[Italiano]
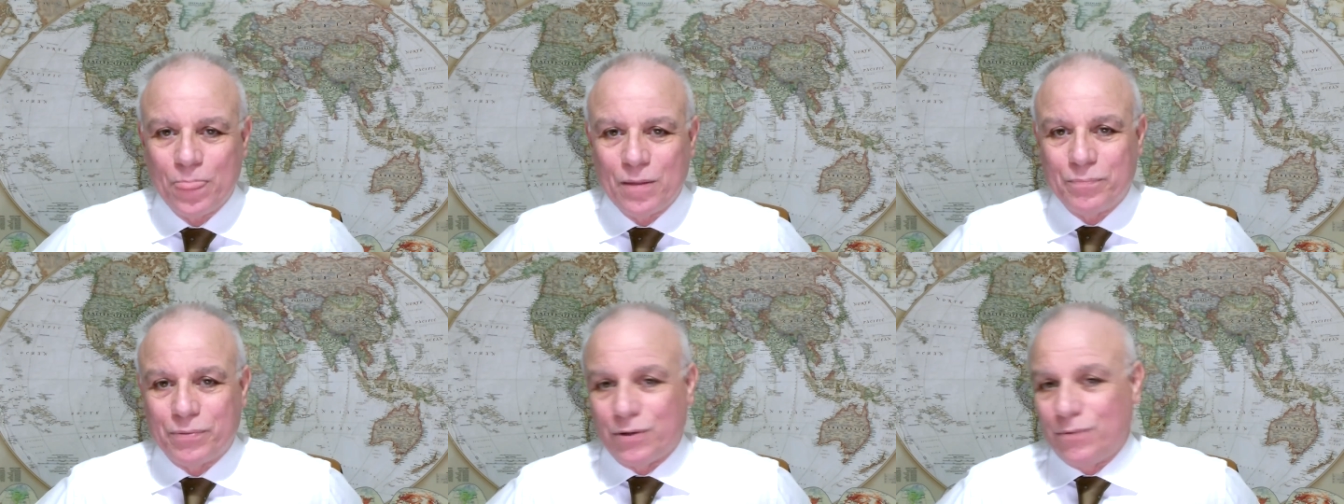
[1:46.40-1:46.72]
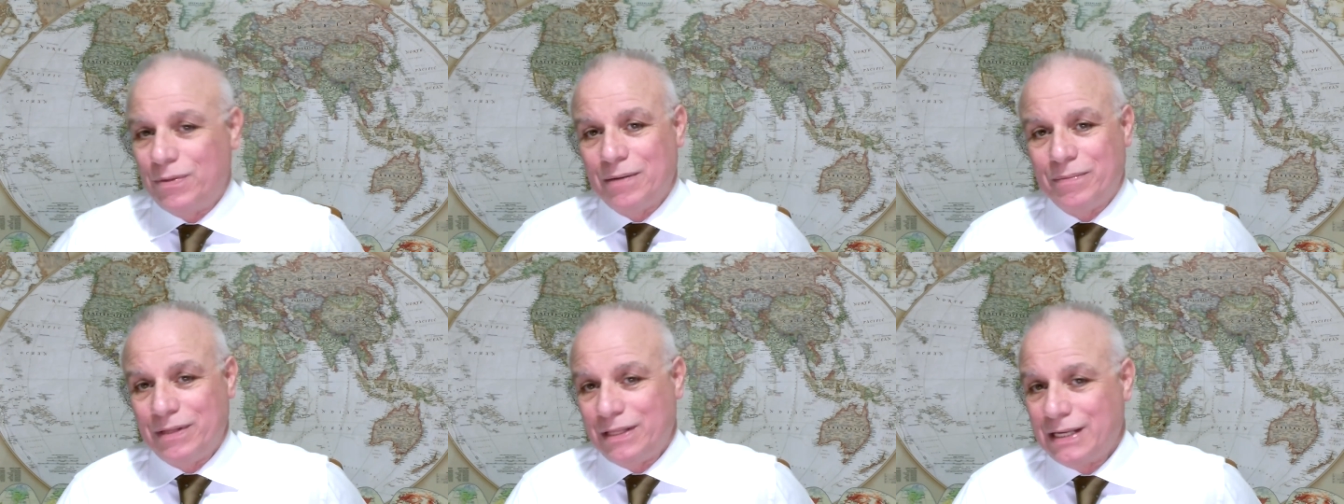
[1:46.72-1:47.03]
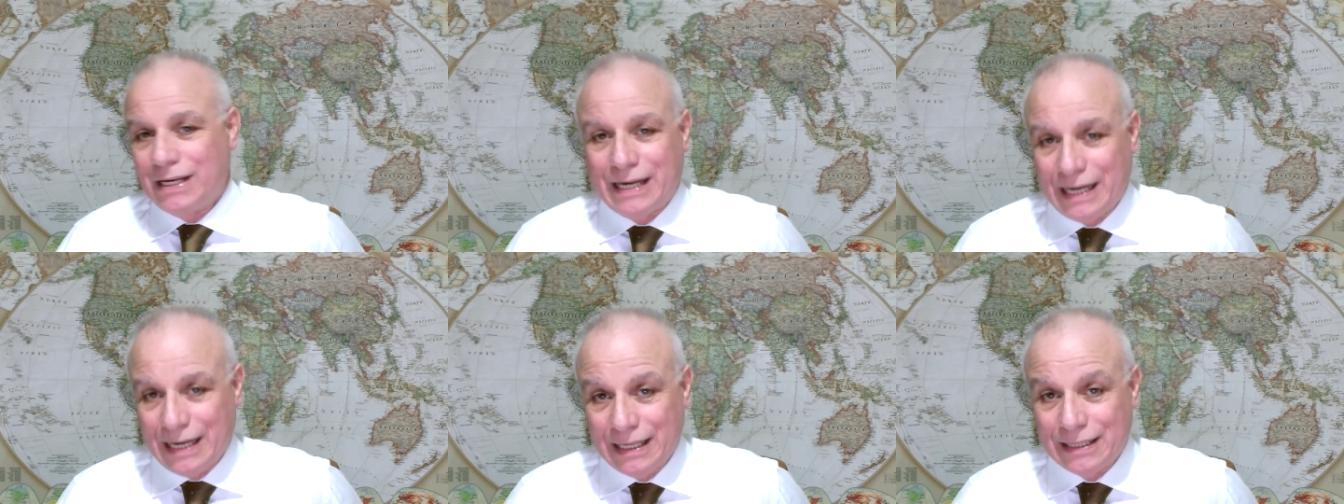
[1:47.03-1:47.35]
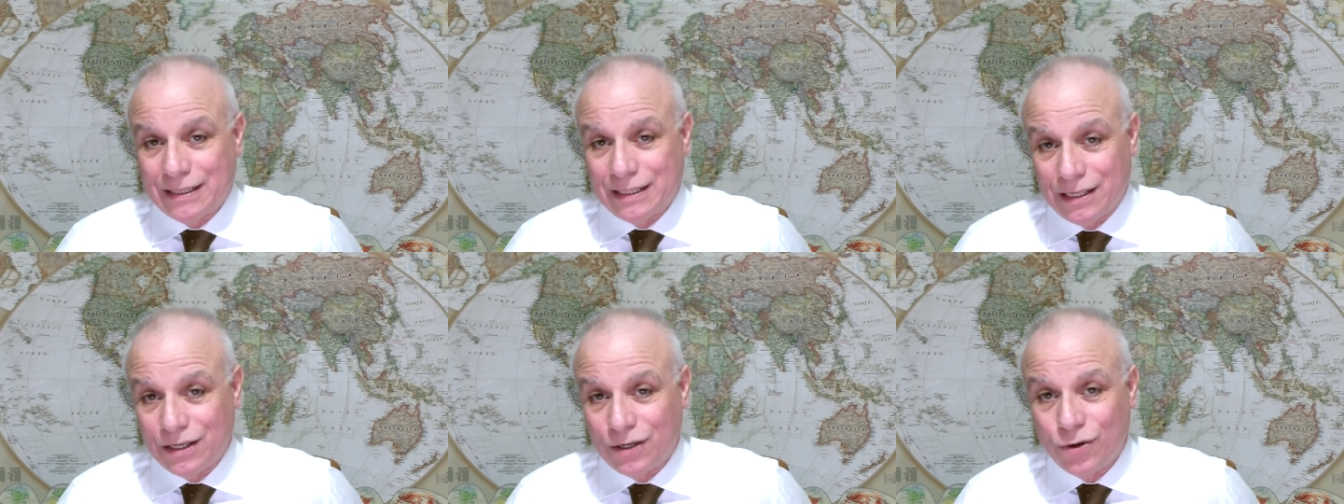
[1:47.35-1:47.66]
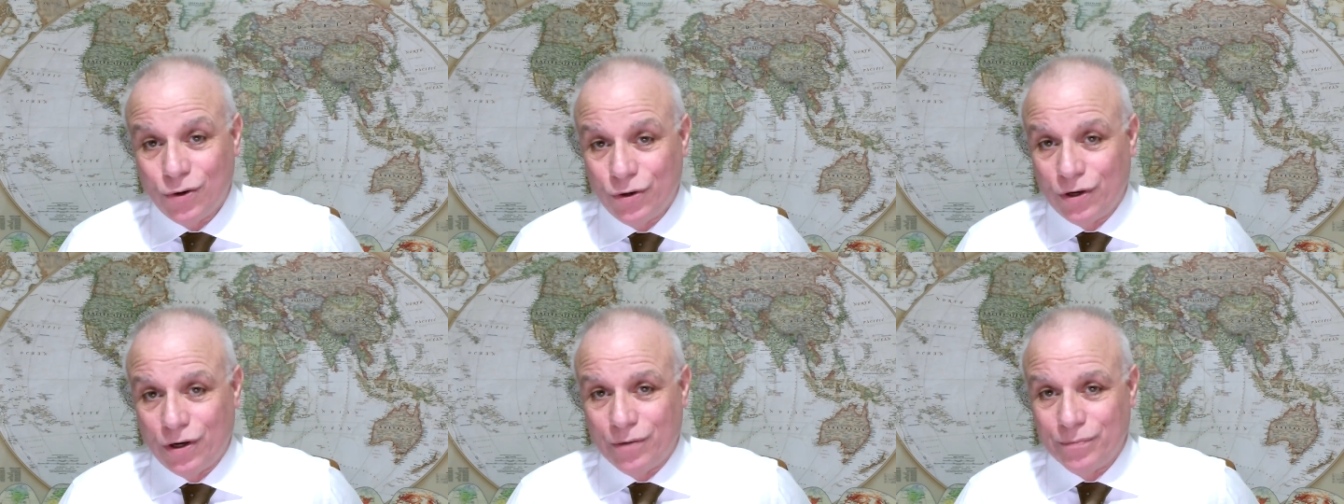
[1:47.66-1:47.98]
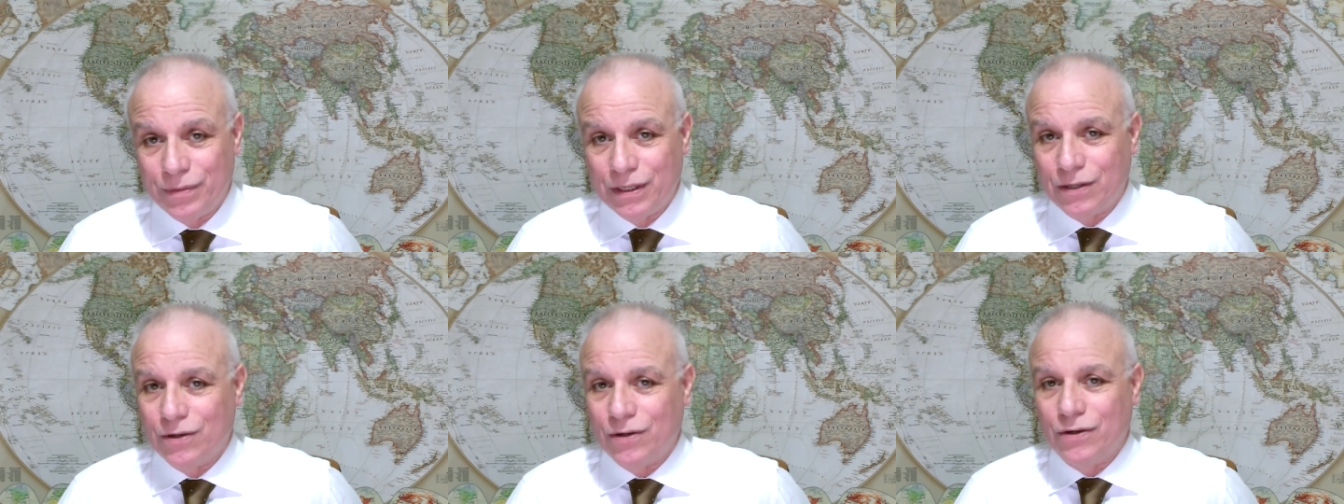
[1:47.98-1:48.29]
Problemi di carattere
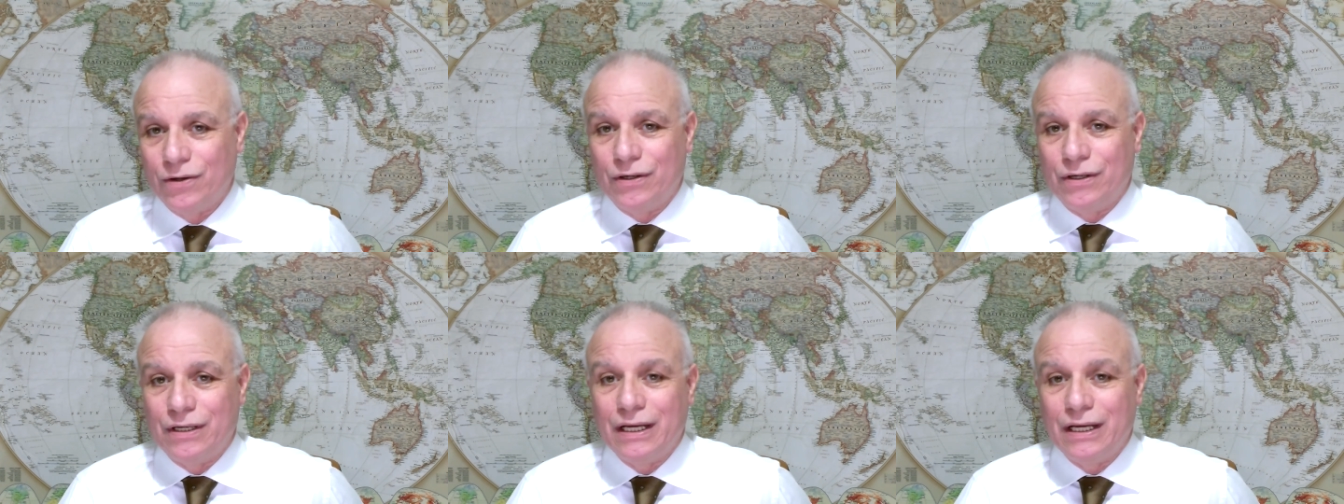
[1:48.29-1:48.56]
economico